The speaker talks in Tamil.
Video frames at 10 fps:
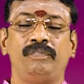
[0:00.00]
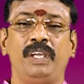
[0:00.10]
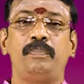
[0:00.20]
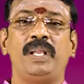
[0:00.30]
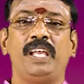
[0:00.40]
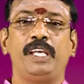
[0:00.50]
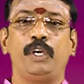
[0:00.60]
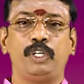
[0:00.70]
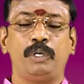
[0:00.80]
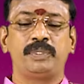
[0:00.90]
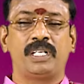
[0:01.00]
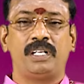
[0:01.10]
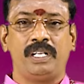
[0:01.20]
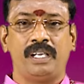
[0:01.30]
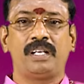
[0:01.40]
வி பிளே யூடியூப்
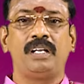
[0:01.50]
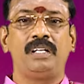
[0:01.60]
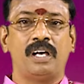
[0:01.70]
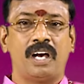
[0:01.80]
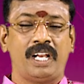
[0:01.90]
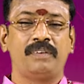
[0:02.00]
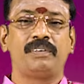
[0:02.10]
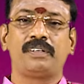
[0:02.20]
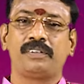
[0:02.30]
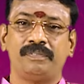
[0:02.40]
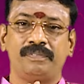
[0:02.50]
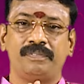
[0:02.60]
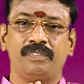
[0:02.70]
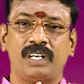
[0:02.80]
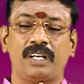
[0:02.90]
சேனல் நேயர்கள் அனைவருக்கும்
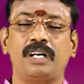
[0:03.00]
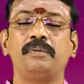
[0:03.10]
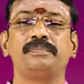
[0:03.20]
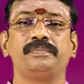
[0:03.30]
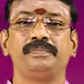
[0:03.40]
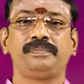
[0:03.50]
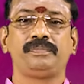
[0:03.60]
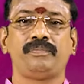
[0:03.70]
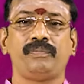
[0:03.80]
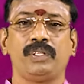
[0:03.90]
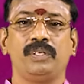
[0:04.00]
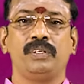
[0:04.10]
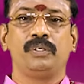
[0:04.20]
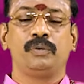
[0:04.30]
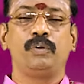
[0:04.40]
வணக்கம்
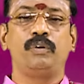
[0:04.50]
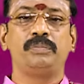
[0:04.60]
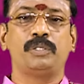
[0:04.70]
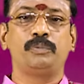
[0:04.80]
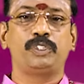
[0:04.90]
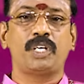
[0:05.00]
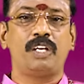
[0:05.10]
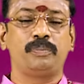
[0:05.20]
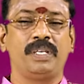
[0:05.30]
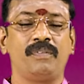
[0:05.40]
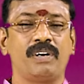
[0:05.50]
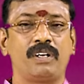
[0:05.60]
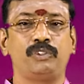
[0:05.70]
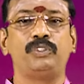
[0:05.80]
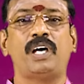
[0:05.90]
ஓம் தத்புஷாயத்மிகி
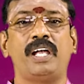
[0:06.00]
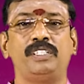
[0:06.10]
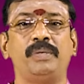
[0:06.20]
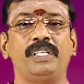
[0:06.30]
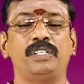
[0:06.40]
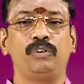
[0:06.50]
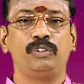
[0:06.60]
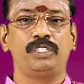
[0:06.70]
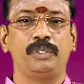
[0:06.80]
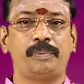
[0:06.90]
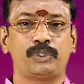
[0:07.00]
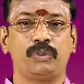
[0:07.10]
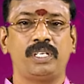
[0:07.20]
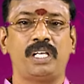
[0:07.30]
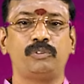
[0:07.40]
வக்ரதுண்டாயதுமிகி தன்னு தந்தி
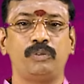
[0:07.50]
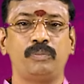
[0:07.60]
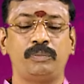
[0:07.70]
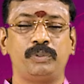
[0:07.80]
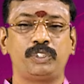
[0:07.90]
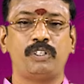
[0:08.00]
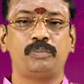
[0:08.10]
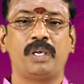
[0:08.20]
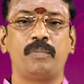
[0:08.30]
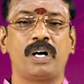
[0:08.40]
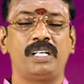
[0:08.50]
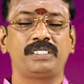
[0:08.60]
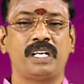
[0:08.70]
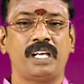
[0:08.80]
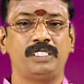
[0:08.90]
பிரசோதியாத் ஓம் தத்புஷாயத்மிகி
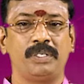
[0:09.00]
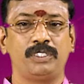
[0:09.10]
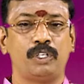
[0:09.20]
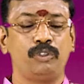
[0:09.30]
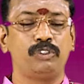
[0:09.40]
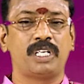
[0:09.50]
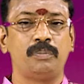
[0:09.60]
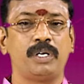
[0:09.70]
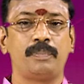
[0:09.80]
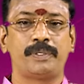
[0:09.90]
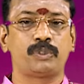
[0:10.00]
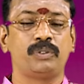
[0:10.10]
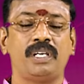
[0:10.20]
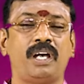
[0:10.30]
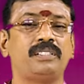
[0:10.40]
மகாசேனாயதுமிகி தன்னு சண்முக
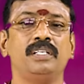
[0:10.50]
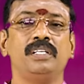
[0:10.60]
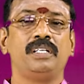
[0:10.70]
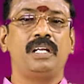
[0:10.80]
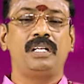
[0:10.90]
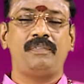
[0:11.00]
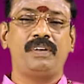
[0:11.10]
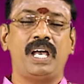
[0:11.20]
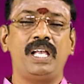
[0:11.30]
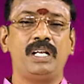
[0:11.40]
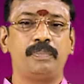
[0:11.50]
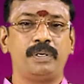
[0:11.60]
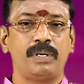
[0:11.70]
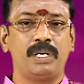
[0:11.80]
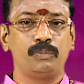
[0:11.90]
பிரசோதியாத் என்ற விநாயகப்
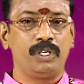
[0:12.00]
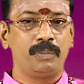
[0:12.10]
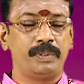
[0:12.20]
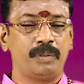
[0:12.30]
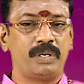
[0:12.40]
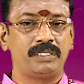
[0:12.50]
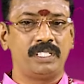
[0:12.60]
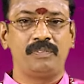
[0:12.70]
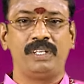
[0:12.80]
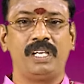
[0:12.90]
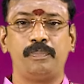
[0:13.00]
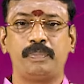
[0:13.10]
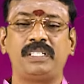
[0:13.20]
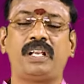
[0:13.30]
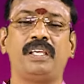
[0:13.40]
பெருமான் முருகப்பெருமான் திருவடிகளை
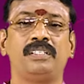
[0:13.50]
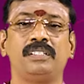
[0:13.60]
பற்றி